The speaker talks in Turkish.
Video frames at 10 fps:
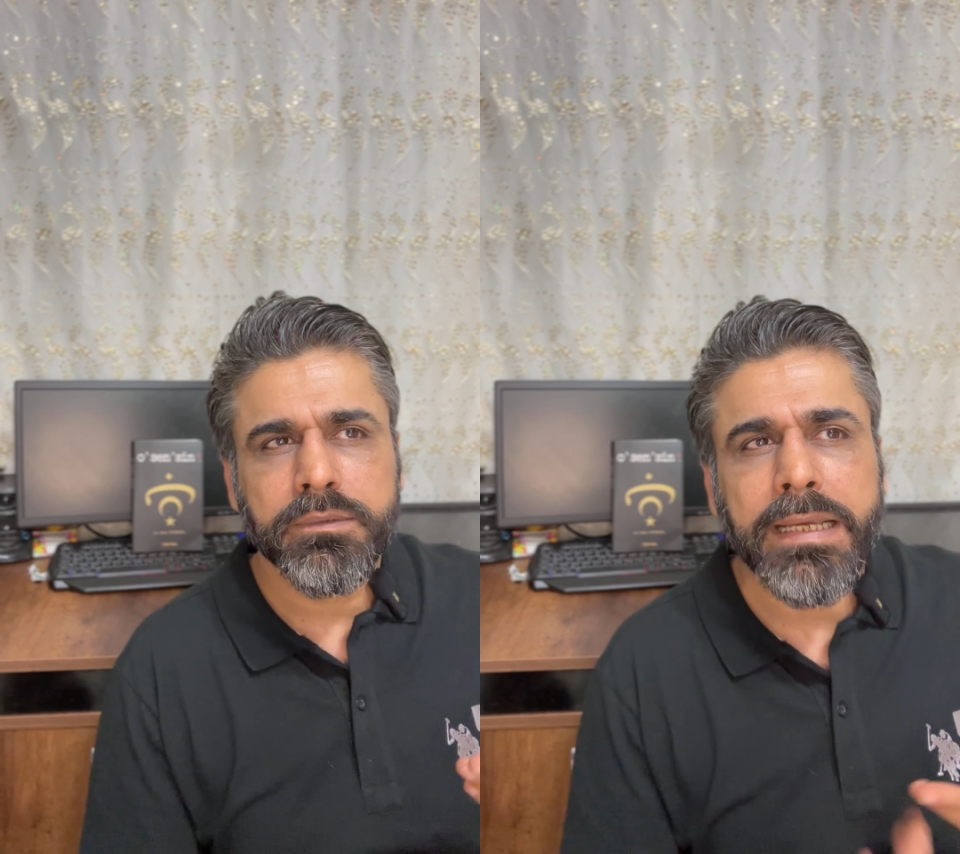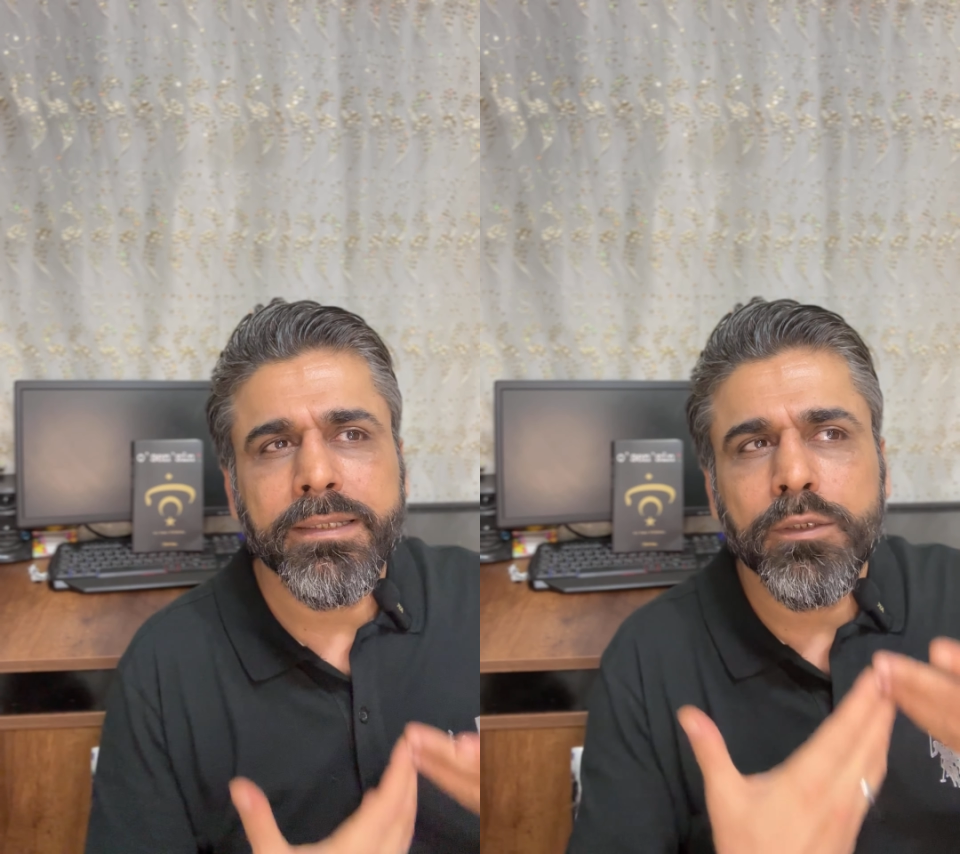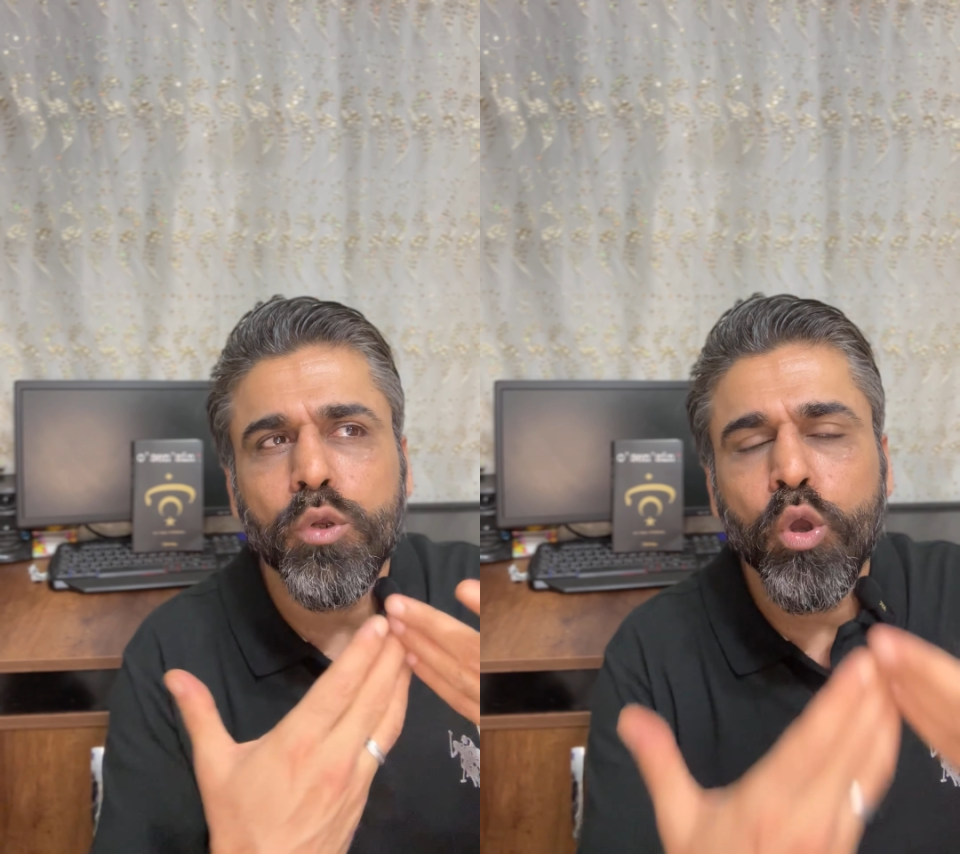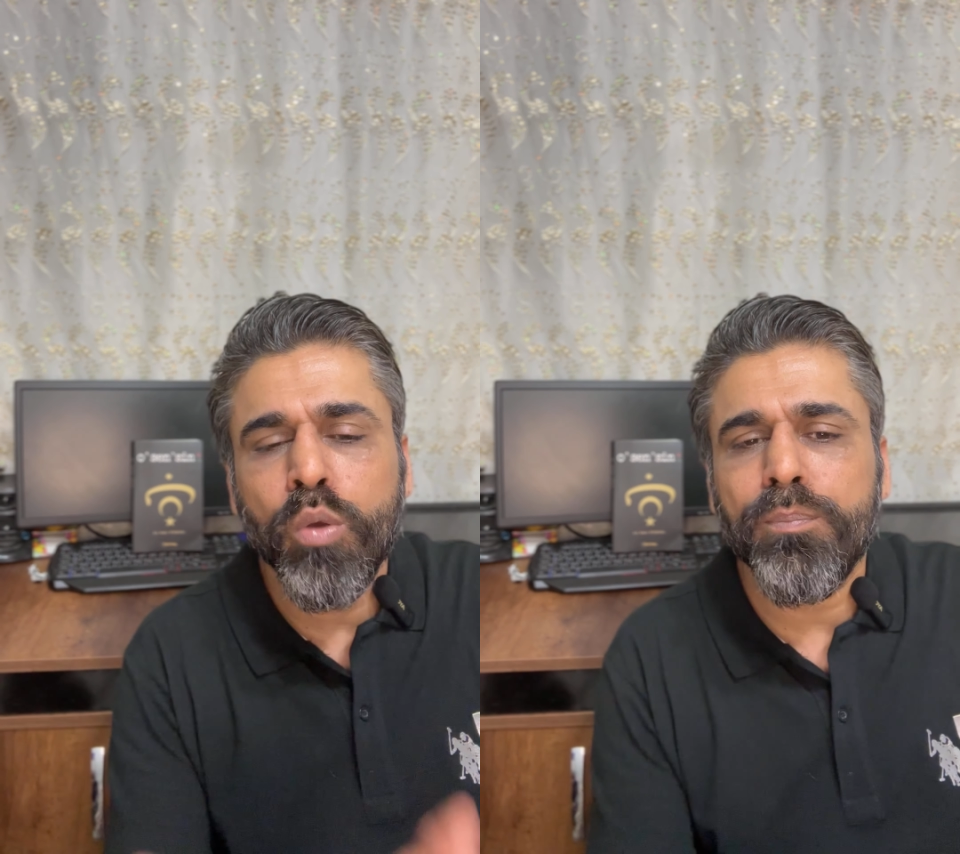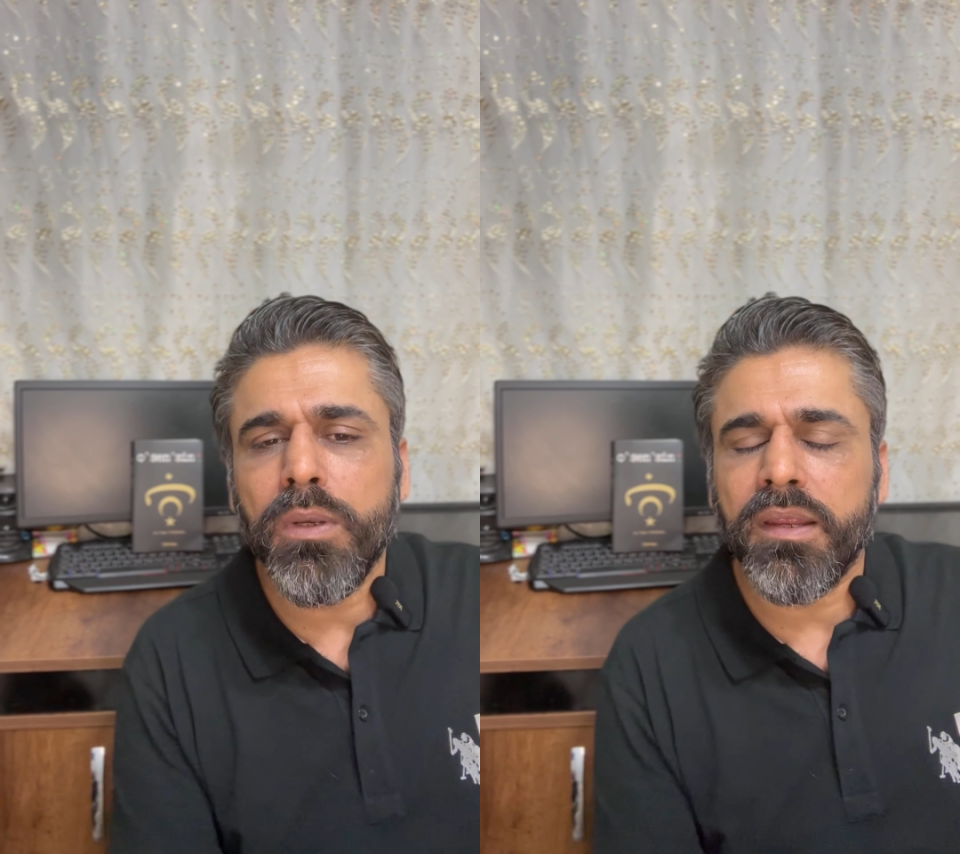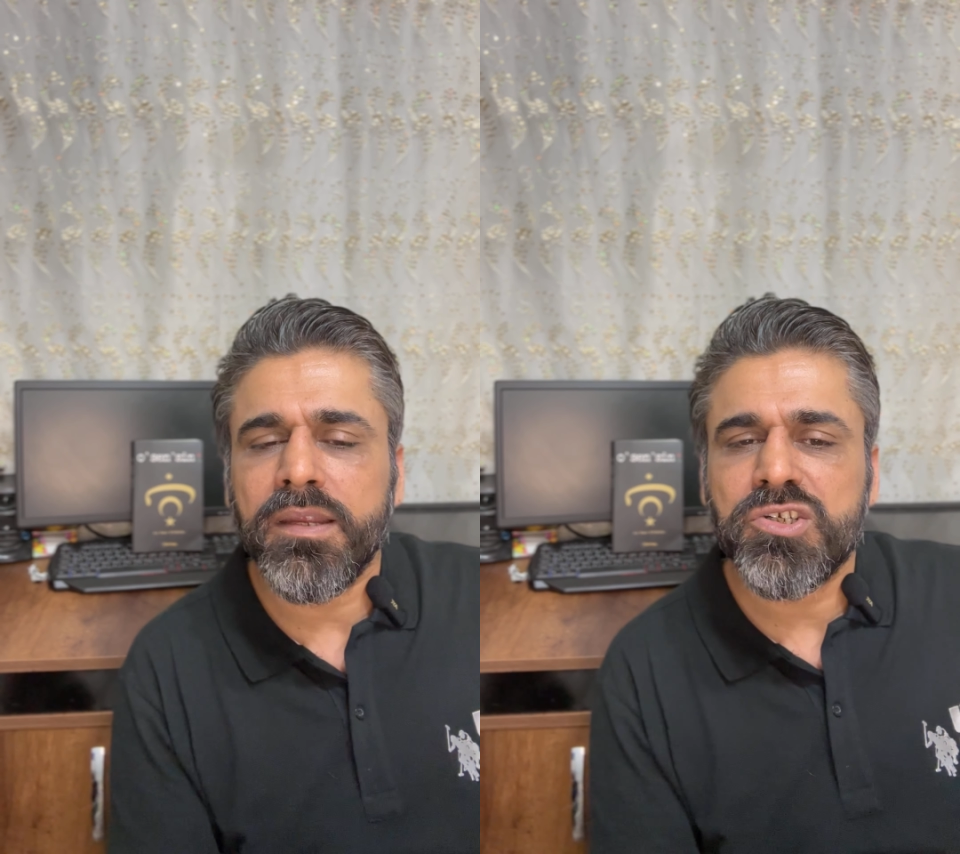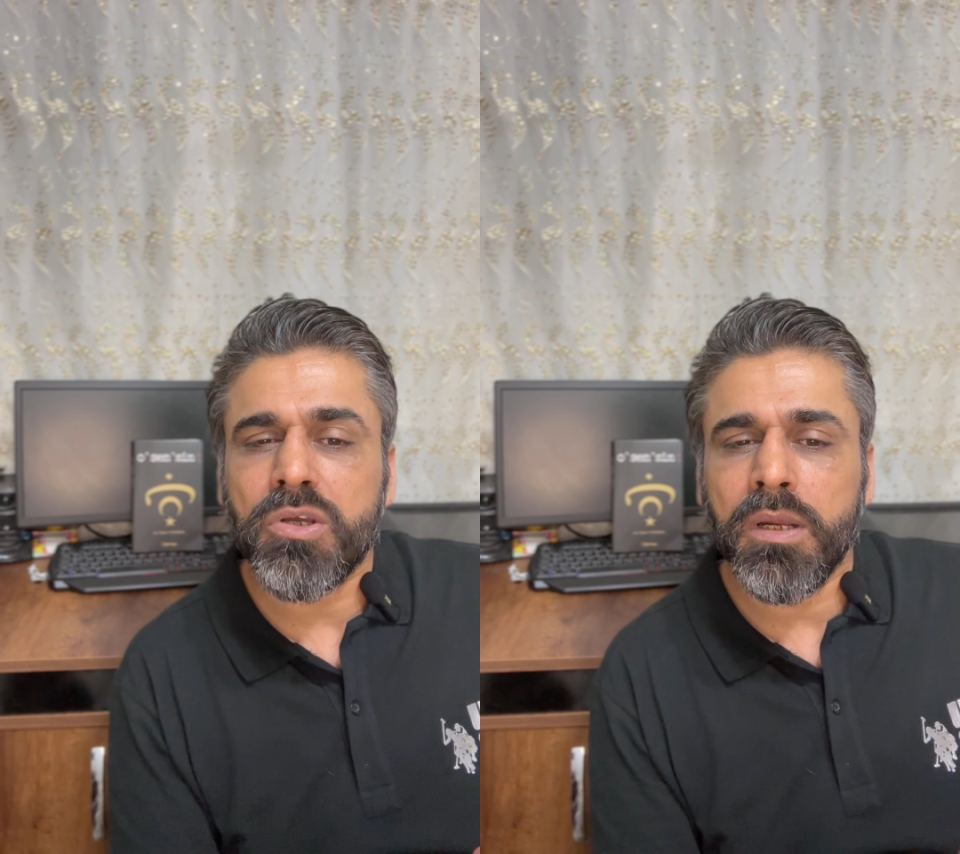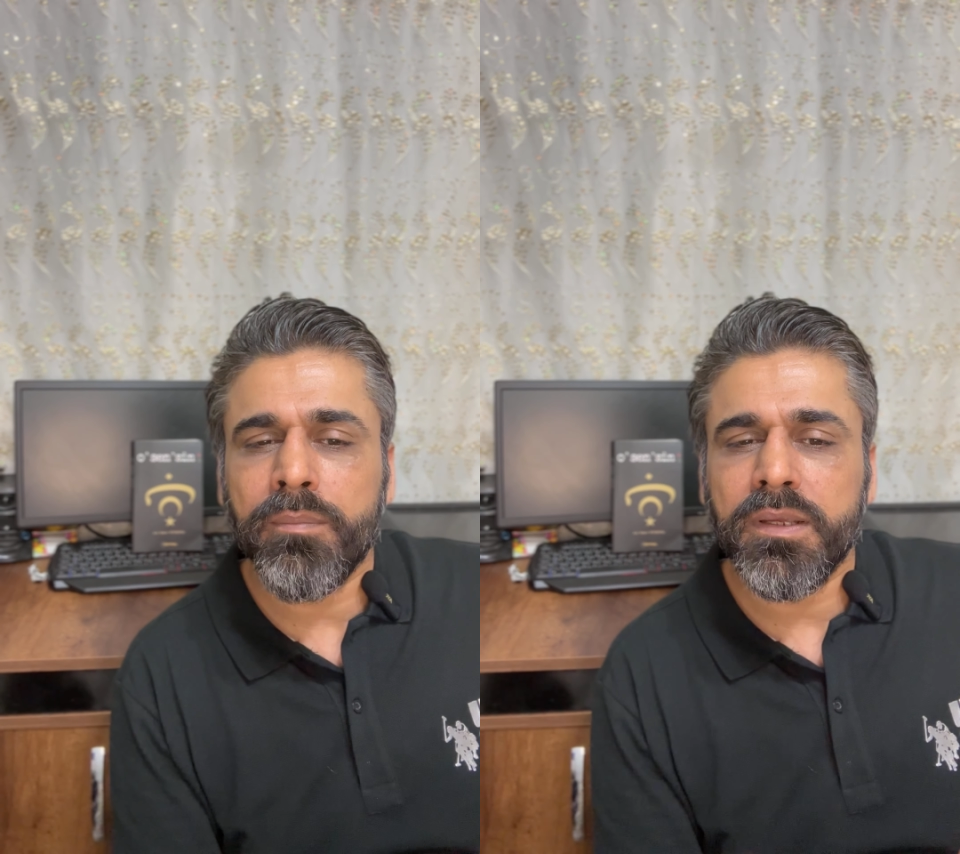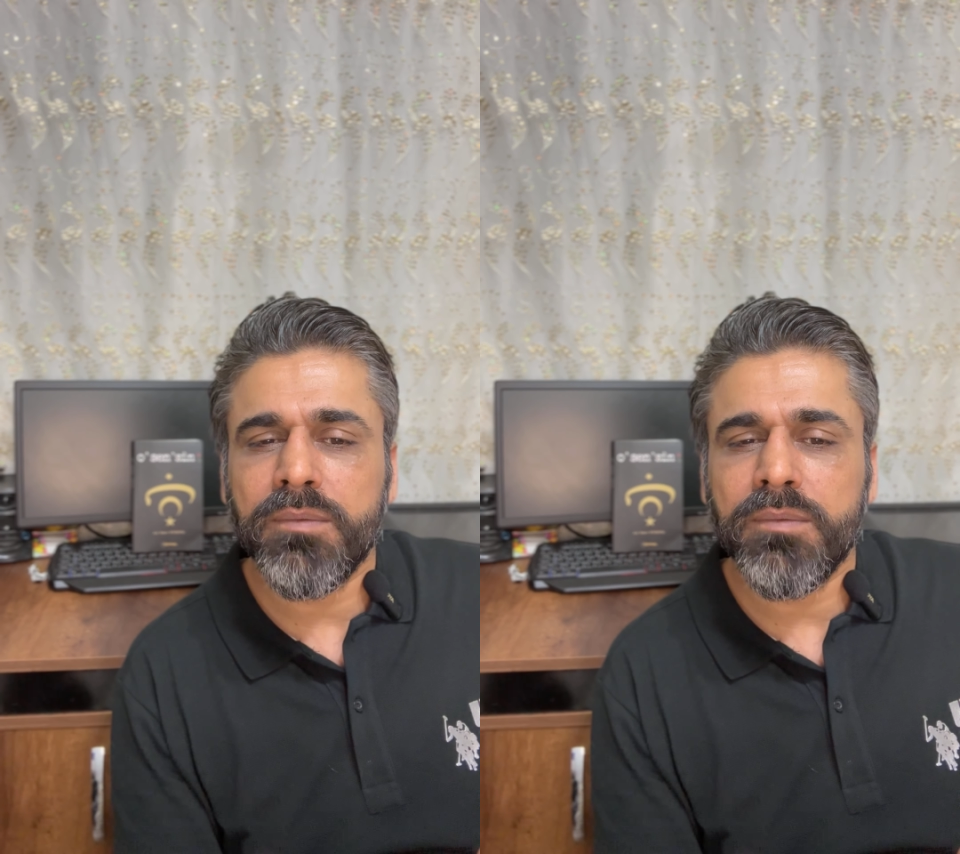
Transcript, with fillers: kendini ön plana çıkarma